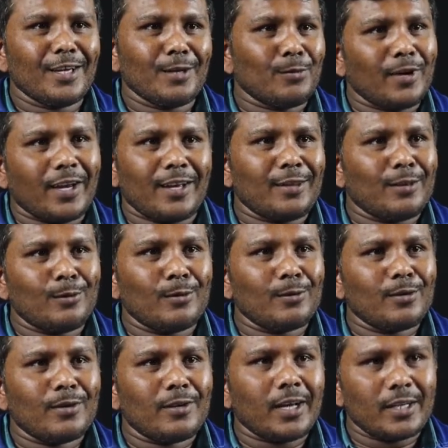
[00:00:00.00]
ఇప్పుడు నాకు ఎంత
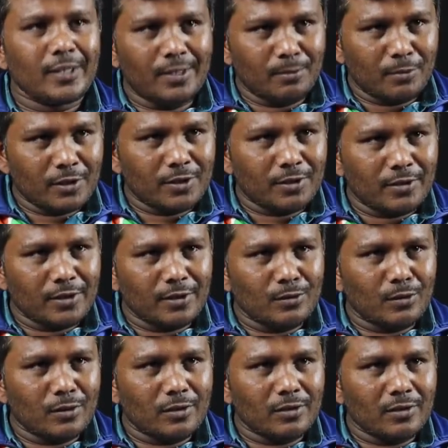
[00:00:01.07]
ఉంది నాకు ఏం రిజర్వేషన్
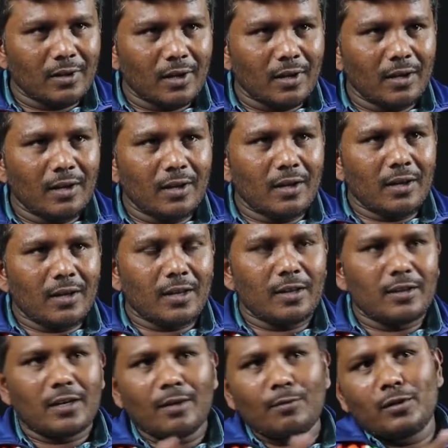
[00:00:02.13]
దొరుకుతుందా
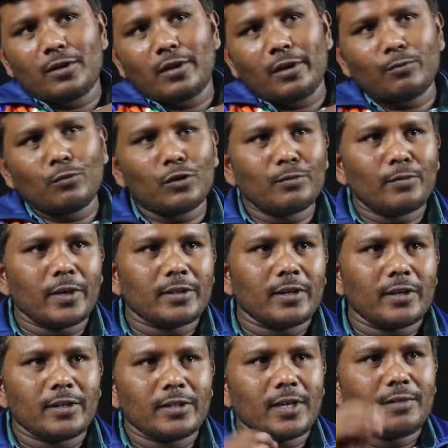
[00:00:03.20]
ఆంధ్రామతి గారు పది
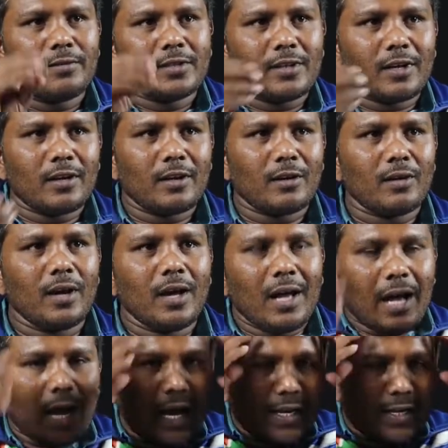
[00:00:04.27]
పర్సెంట్ రిజర్వేషన్ అన్నారు
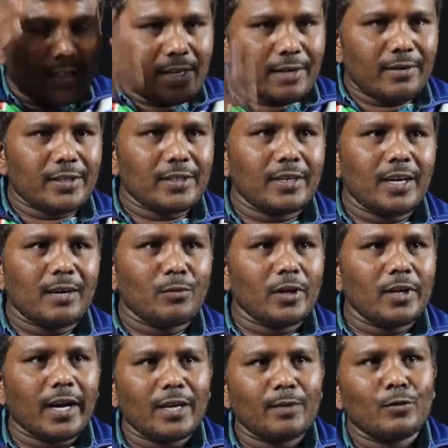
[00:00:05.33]
ఆ రిజర్వేషన్ ఏమో
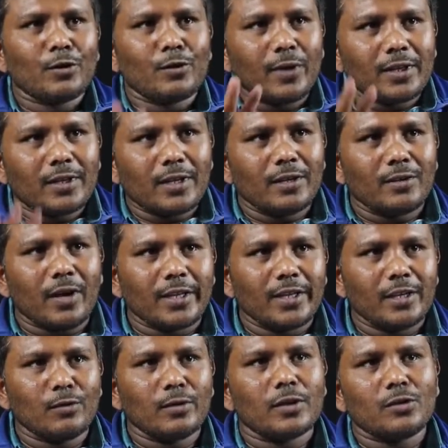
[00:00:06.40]
నాకు ఇప్పుడు కూడా తెలియదు అది
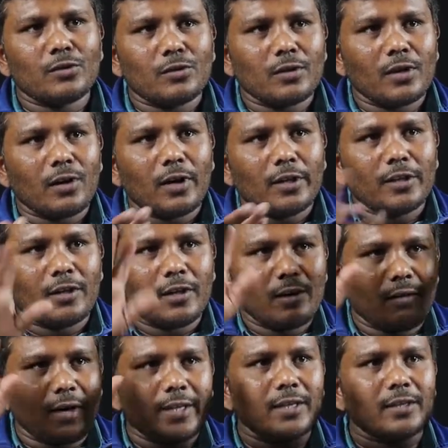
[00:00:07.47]
ఎవరికి ఇస్తున్నారు అది
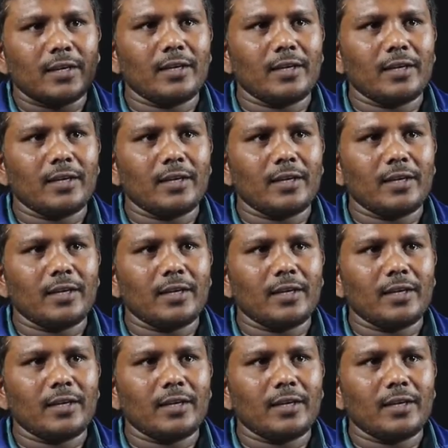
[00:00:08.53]
వాళ్ళకి